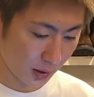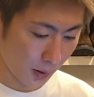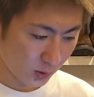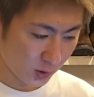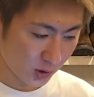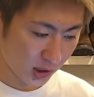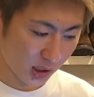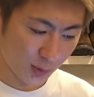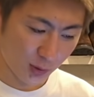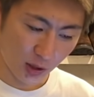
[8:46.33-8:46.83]
こ
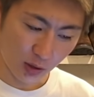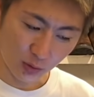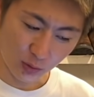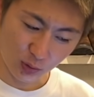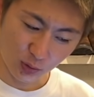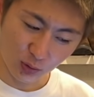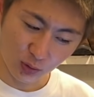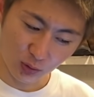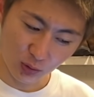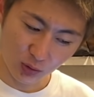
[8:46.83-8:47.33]
れ多分あの復
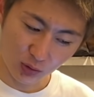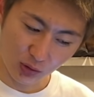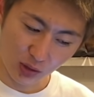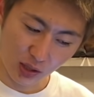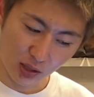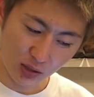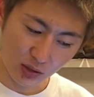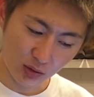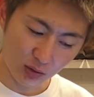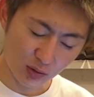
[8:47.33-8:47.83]
刻の
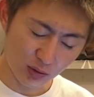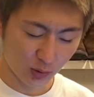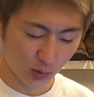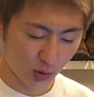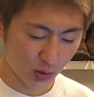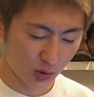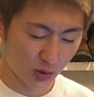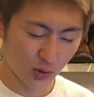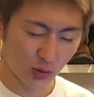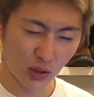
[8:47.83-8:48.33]
やつと
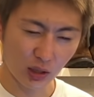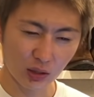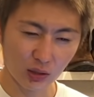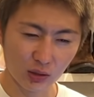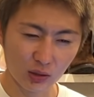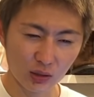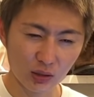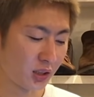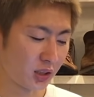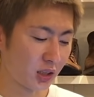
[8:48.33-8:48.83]
一緒なの
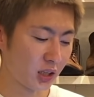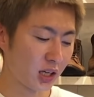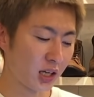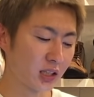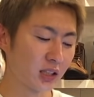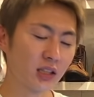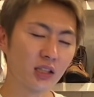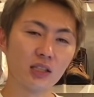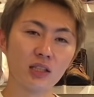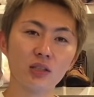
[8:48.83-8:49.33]
なんか
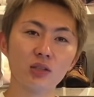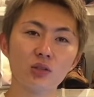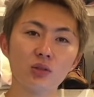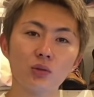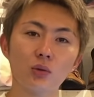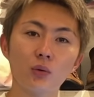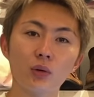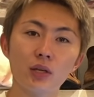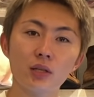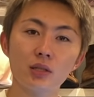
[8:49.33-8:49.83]
あったじゃんちょっ
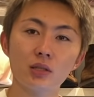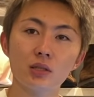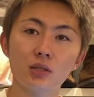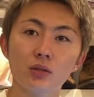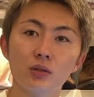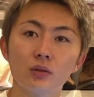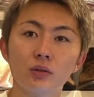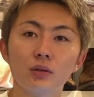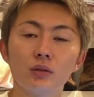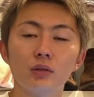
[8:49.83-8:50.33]
とオレンジ
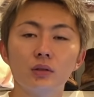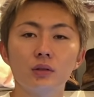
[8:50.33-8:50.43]
の